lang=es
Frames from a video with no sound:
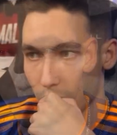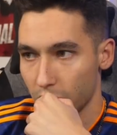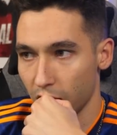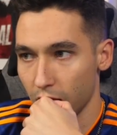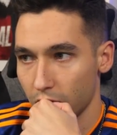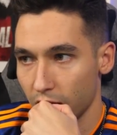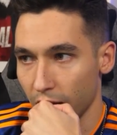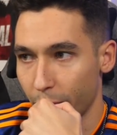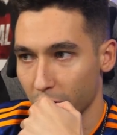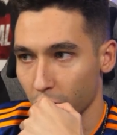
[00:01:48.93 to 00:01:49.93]
Sí,
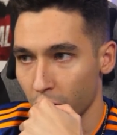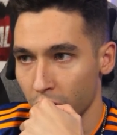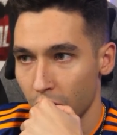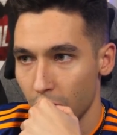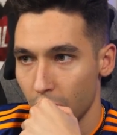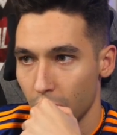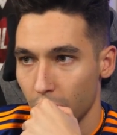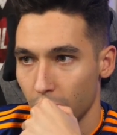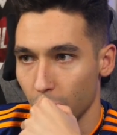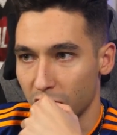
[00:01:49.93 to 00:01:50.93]
sí, presión,
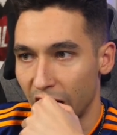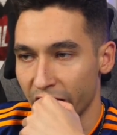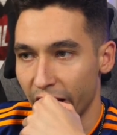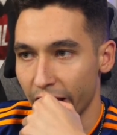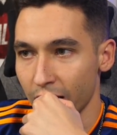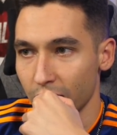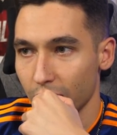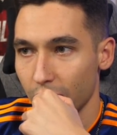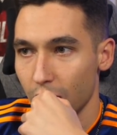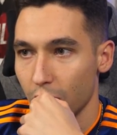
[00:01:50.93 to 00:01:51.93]
nos salen de ahí,
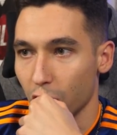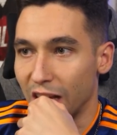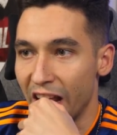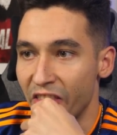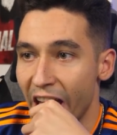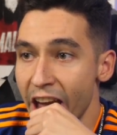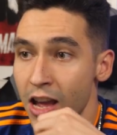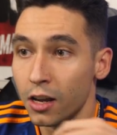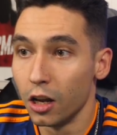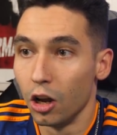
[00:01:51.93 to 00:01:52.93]
¿No salen de
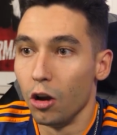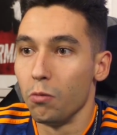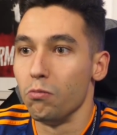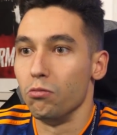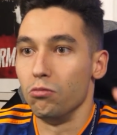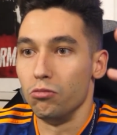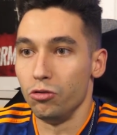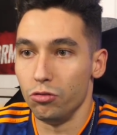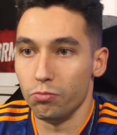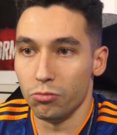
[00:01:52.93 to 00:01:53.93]
ahí?
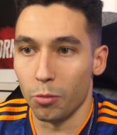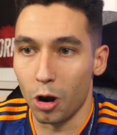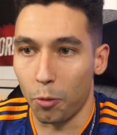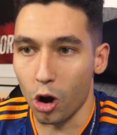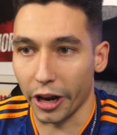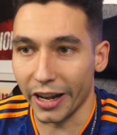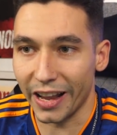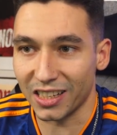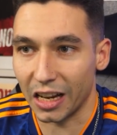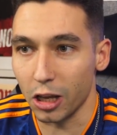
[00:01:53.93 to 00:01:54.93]
No me lo puedo creer que
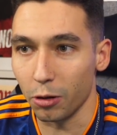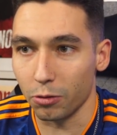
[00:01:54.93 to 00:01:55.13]
haya salido.